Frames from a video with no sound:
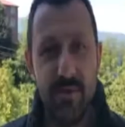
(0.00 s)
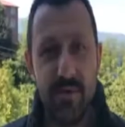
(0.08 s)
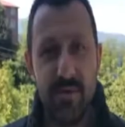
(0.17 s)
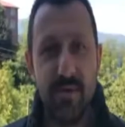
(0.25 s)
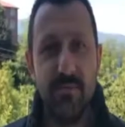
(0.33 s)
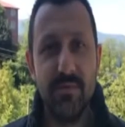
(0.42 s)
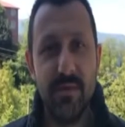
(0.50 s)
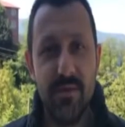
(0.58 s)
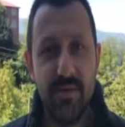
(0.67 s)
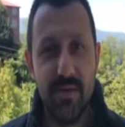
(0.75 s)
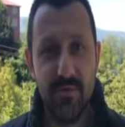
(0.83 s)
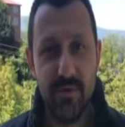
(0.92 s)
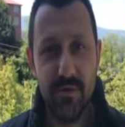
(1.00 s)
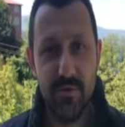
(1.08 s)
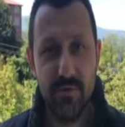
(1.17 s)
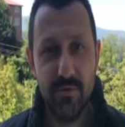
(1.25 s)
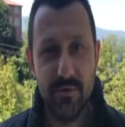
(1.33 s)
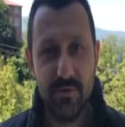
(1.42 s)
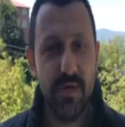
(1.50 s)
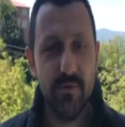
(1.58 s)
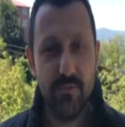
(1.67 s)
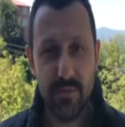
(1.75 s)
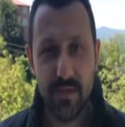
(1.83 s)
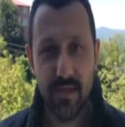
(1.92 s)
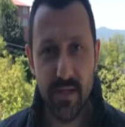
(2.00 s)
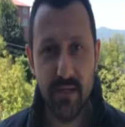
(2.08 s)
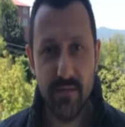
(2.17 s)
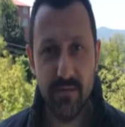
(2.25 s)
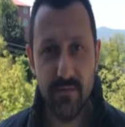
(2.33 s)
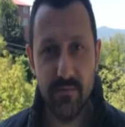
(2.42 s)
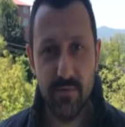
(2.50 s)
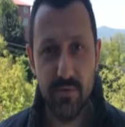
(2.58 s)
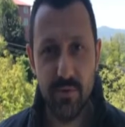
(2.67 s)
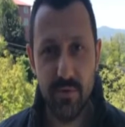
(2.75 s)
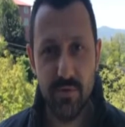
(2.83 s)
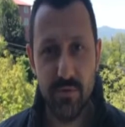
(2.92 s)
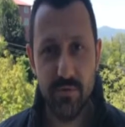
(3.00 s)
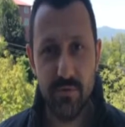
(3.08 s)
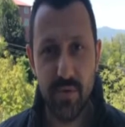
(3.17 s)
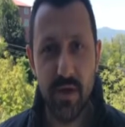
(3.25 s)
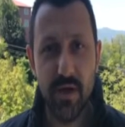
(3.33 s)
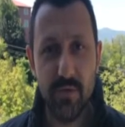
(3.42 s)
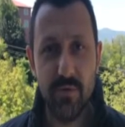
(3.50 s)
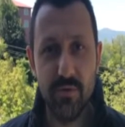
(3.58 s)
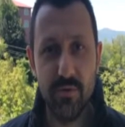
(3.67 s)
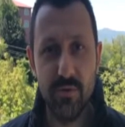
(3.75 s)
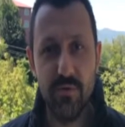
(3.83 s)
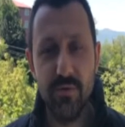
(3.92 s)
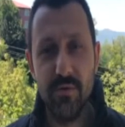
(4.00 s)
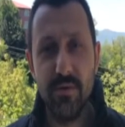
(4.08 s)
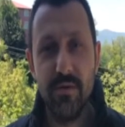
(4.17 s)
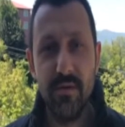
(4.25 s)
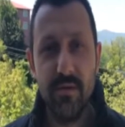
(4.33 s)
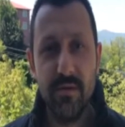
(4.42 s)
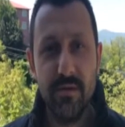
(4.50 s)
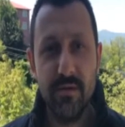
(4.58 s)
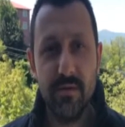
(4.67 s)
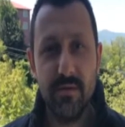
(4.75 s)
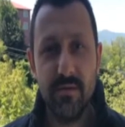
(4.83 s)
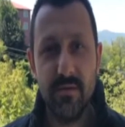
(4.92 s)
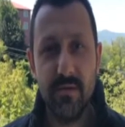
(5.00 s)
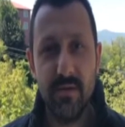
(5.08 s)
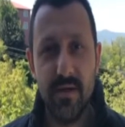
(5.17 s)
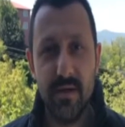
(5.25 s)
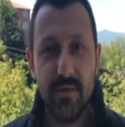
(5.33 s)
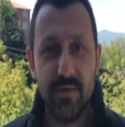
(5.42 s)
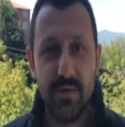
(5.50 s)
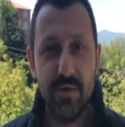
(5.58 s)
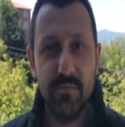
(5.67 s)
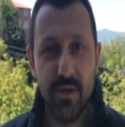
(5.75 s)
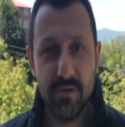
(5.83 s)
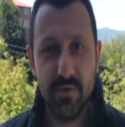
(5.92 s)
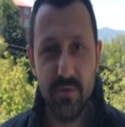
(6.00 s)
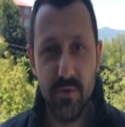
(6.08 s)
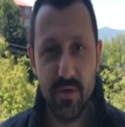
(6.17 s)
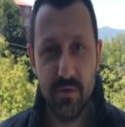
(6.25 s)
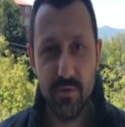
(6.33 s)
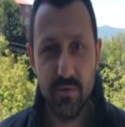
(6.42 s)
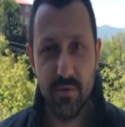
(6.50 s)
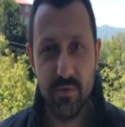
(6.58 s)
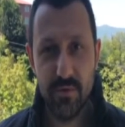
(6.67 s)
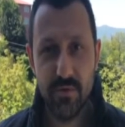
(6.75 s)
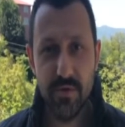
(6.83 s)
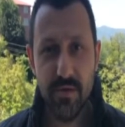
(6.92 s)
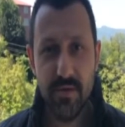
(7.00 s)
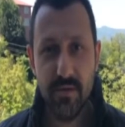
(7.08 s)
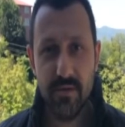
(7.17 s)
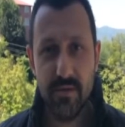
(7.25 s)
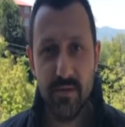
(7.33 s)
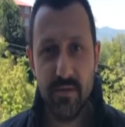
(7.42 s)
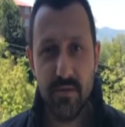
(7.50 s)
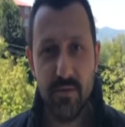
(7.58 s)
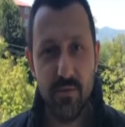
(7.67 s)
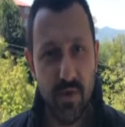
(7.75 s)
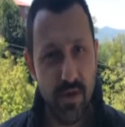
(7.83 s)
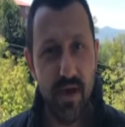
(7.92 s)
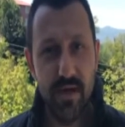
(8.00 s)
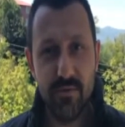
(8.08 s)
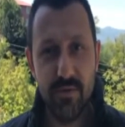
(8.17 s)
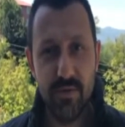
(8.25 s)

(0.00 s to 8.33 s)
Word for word: Başkanımıza teşekkür ediyoruz. Evimize gelen bu yol bayağı kötüydü. Ee, araçla çıkmakta zorlanıyorduk. Ee, şu an gayet